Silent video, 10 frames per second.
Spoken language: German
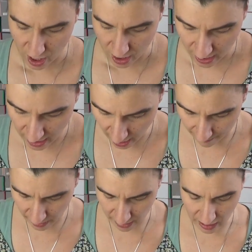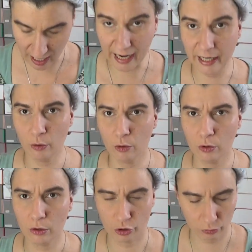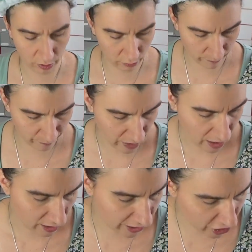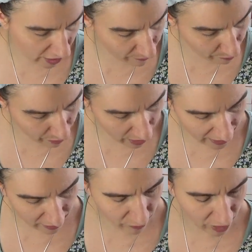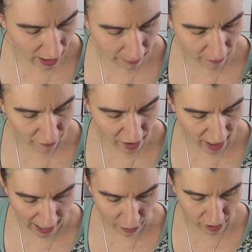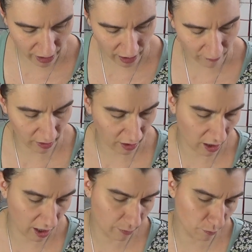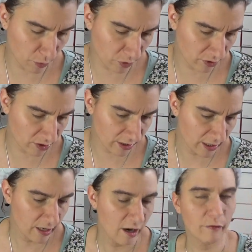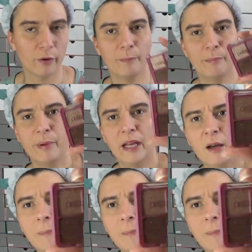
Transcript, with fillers: Ich habe eine kleine, oh, Entschuldigung, Lidschattenpalette ne und ich glaube, die war auch irgendwie in der Abo-Box von Bella